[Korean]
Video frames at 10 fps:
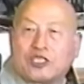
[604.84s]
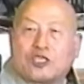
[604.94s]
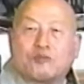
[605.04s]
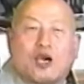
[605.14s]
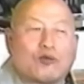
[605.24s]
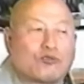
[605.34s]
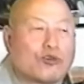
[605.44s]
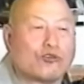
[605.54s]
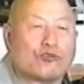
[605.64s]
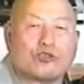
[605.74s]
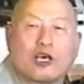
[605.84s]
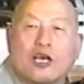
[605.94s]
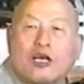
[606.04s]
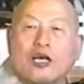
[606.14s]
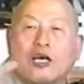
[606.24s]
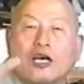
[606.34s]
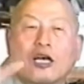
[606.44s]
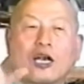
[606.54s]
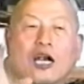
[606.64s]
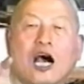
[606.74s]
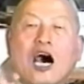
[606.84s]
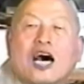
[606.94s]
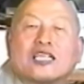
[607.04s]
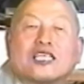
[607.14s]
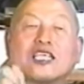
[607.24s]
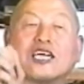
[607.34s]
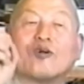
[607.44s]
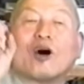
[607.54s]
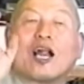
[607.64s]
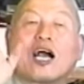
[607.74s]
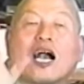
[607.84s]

심장을 돌려주는데 간 경화나